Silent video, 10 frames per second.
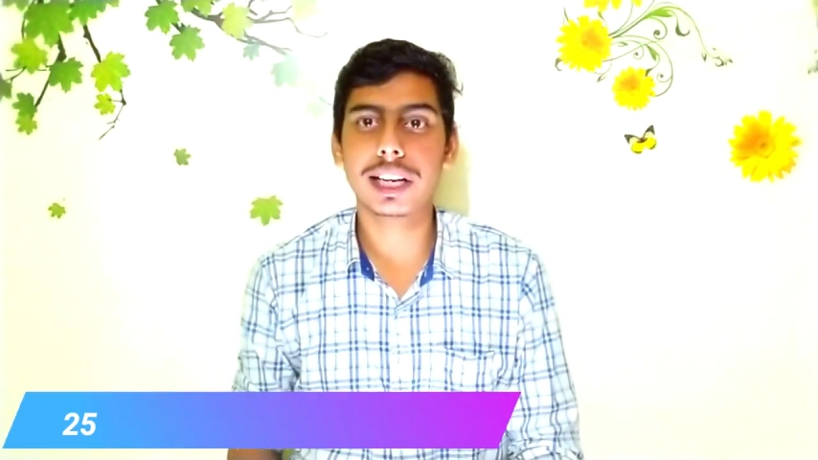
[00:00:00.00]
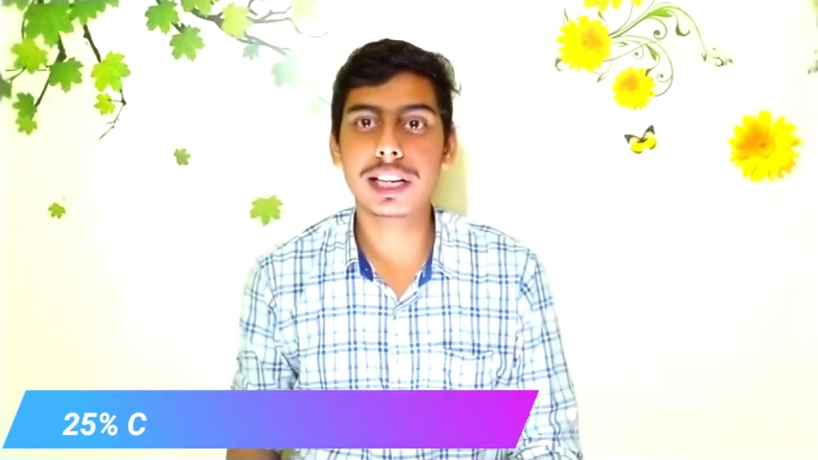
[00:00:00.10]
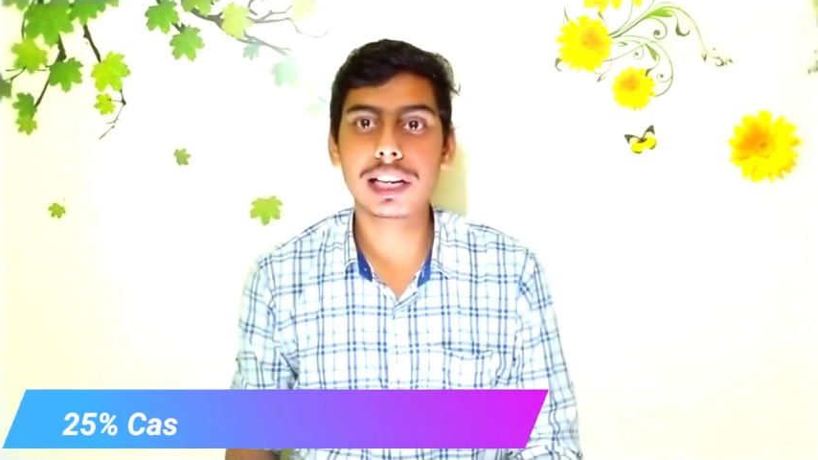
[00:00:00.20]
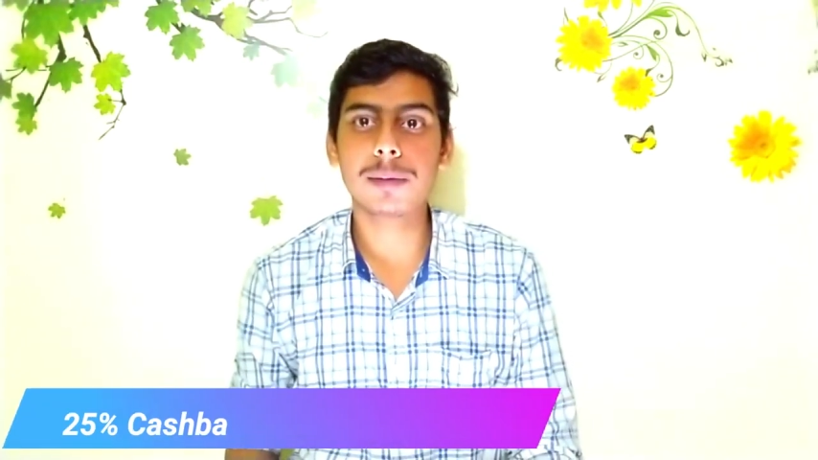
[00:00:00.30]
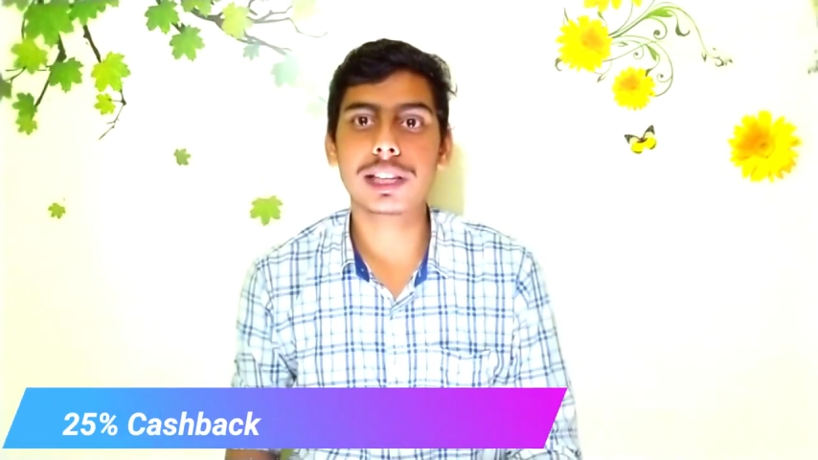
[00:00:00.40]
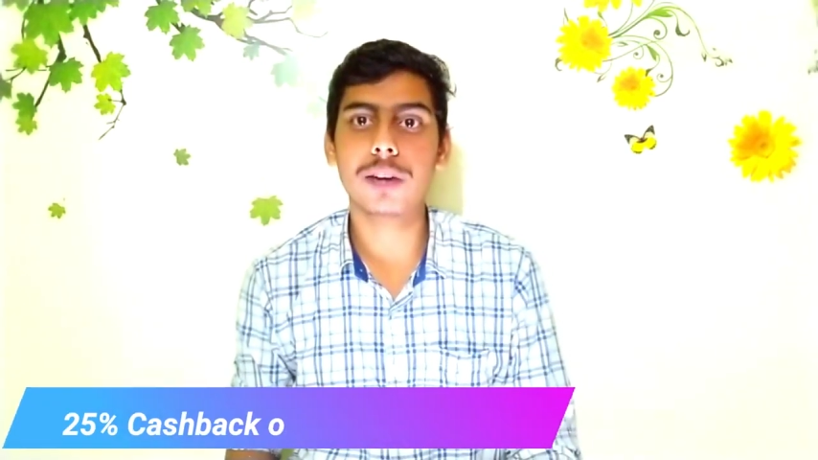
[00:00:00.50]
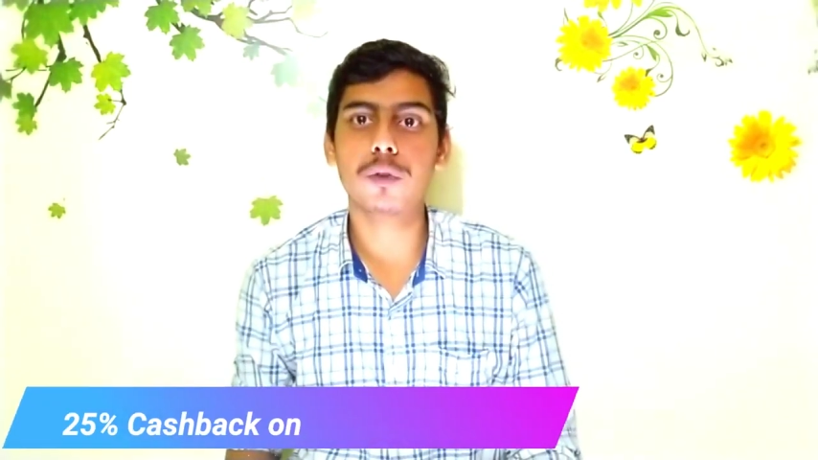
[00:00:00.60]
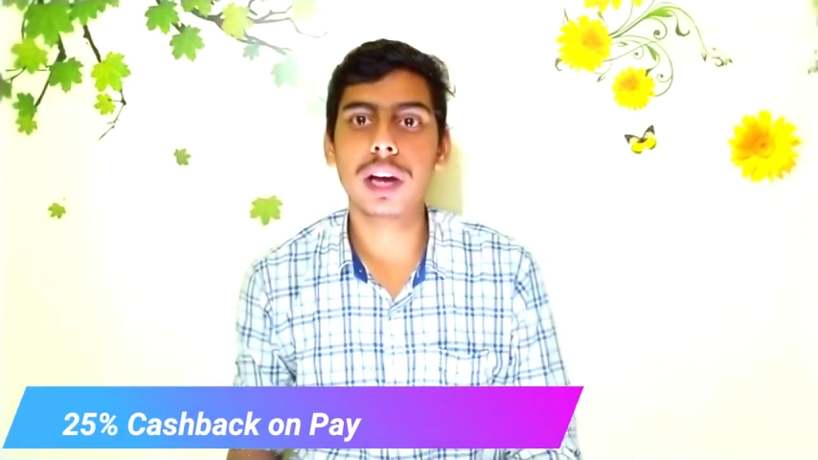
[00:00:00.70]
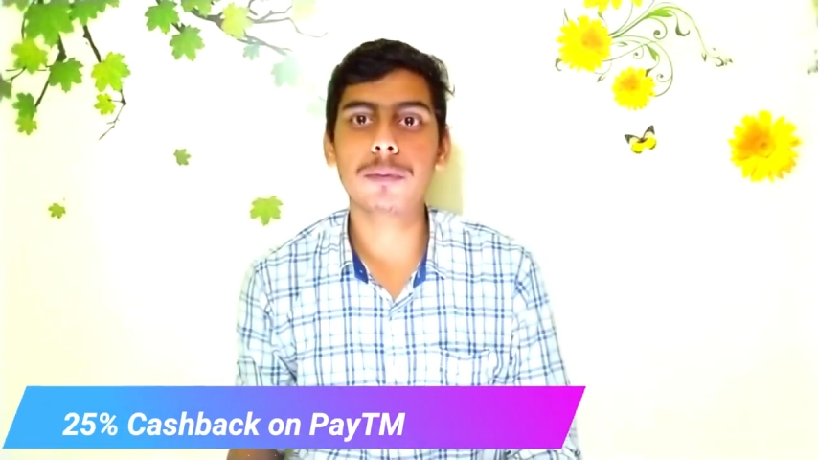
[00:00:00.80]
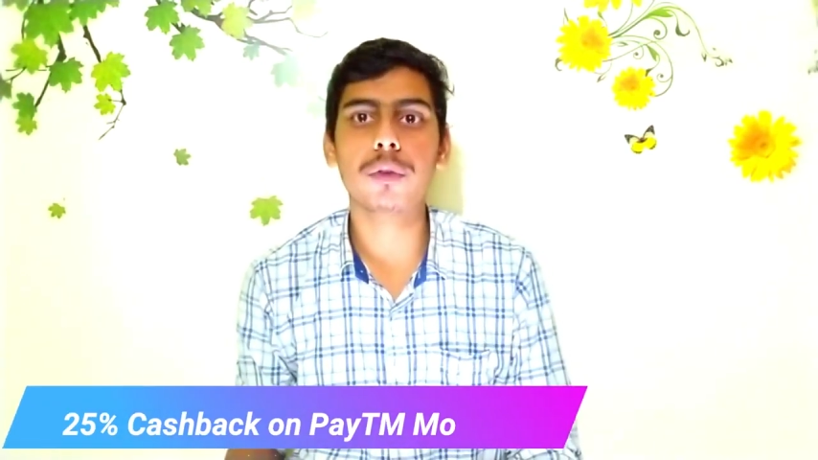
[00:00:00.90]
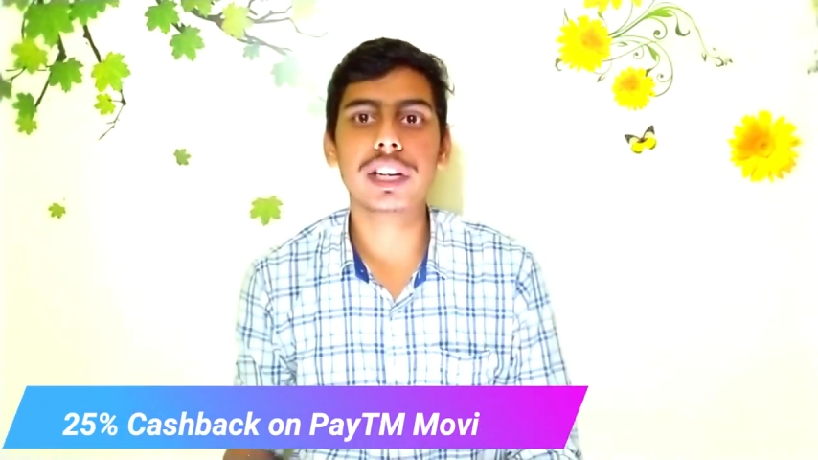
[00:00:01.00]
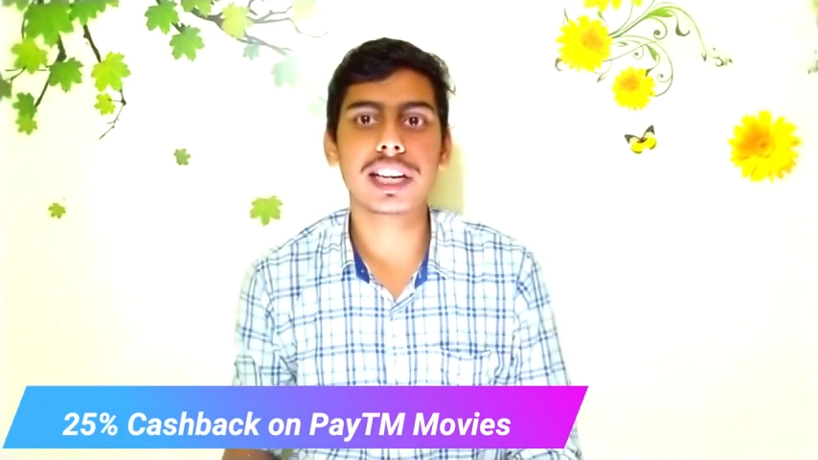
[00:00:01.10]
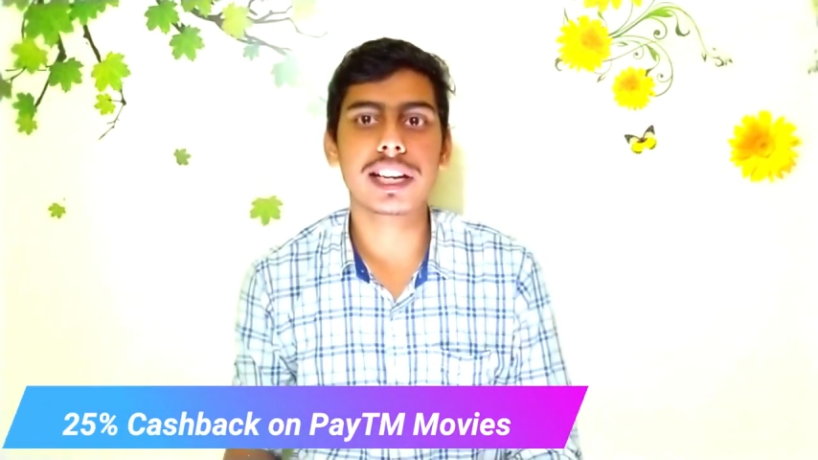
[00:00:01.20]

देखने के लिए मिलता है वो है मूवी